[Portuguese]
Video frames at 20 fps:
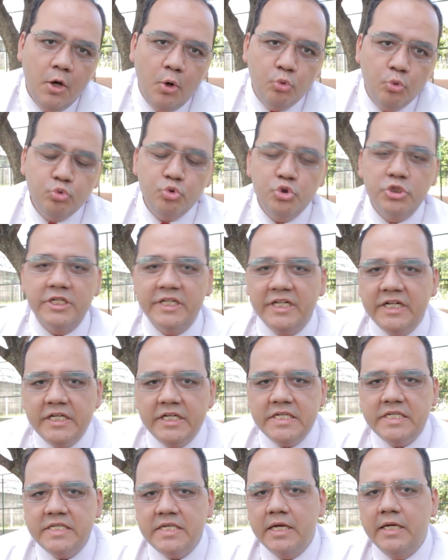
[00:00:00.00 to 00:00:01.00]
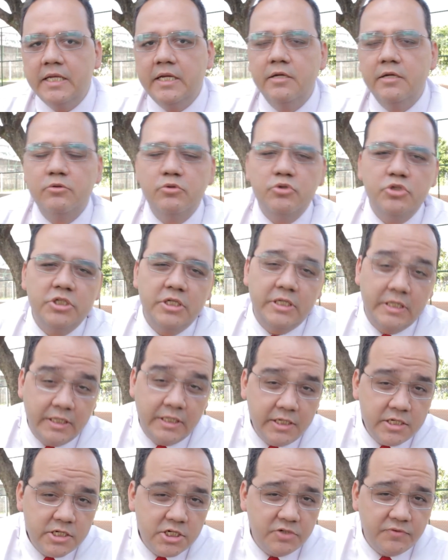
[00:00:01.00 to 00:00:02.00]
Um dos grandes segredos de
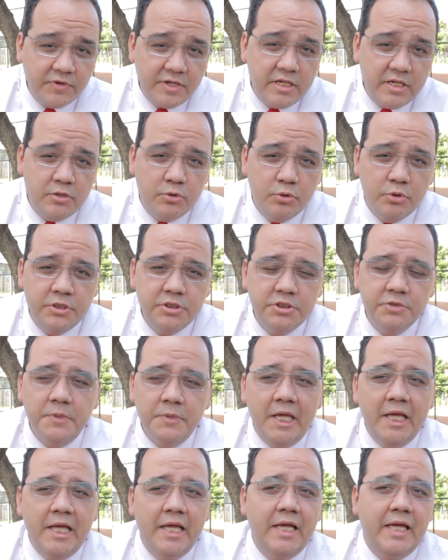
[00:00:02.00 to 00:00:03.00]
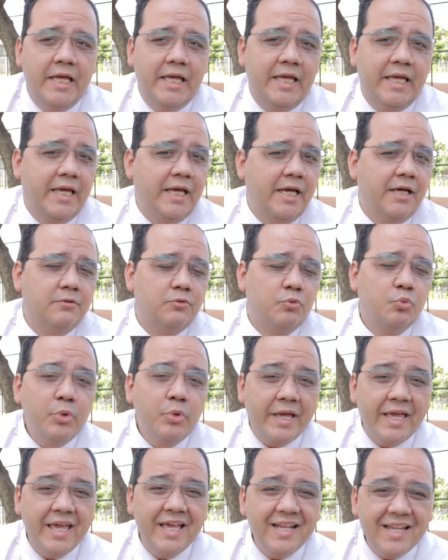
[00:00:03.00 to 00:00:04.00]
grandes vendedores é o
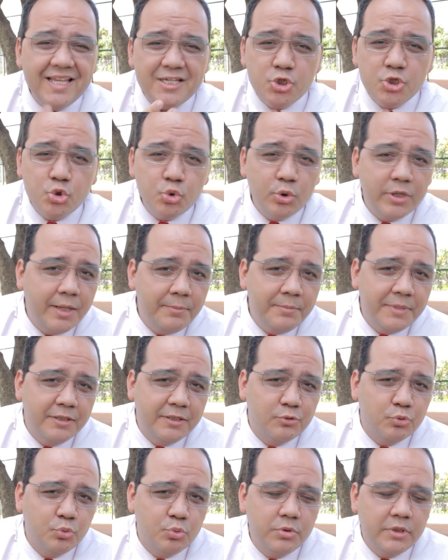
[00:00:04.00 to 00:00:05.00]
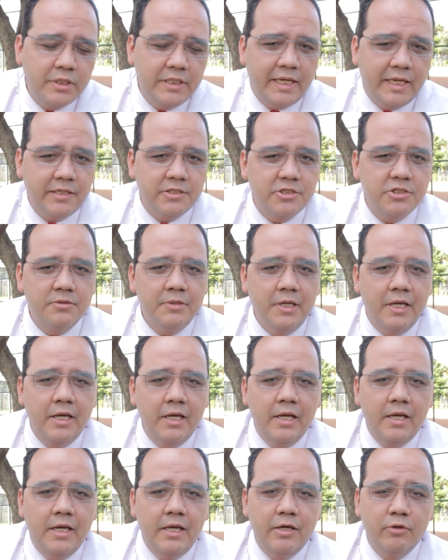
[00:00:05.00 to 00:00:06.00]
relacionamento com o cliente.
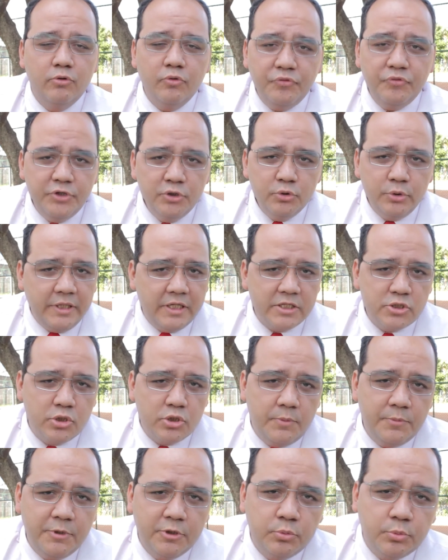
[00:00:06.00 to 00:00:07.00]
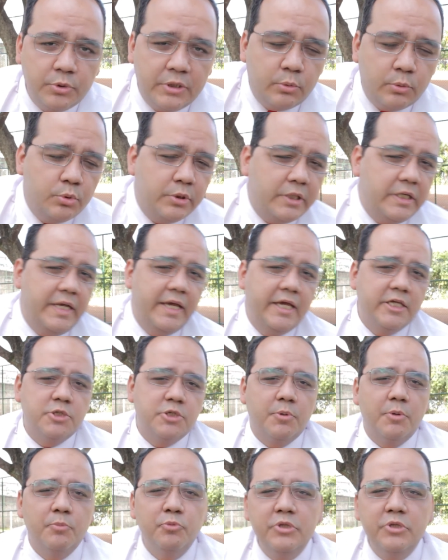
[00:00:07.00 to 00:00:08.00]
Eu estou falando do relacionamento com o cliente
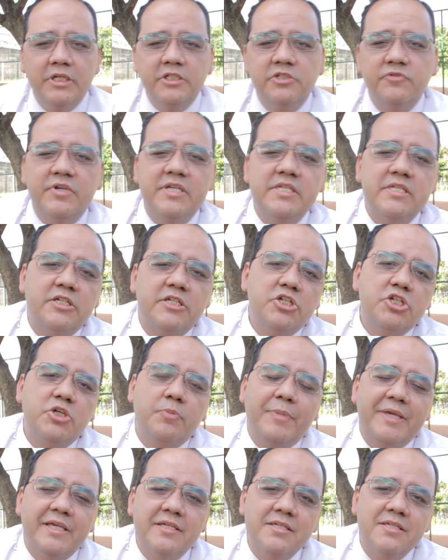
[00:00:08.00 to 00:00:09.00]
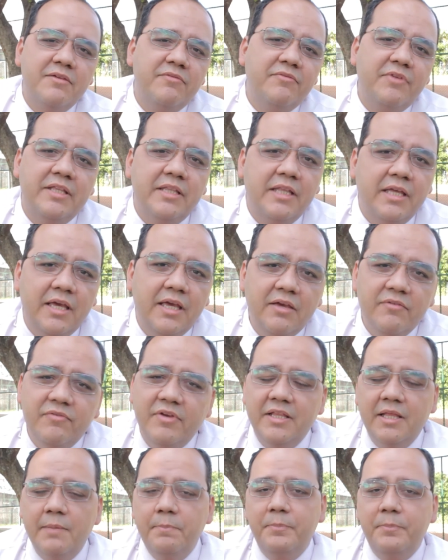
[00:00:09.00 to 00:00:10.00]
porque muitas vezes a gente pensa em vender e
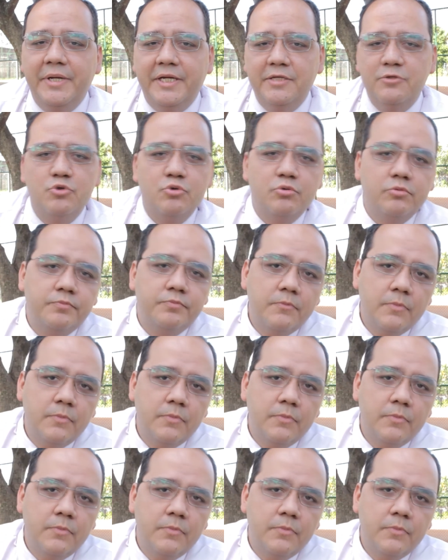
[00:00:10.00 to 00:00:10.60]
vender preço.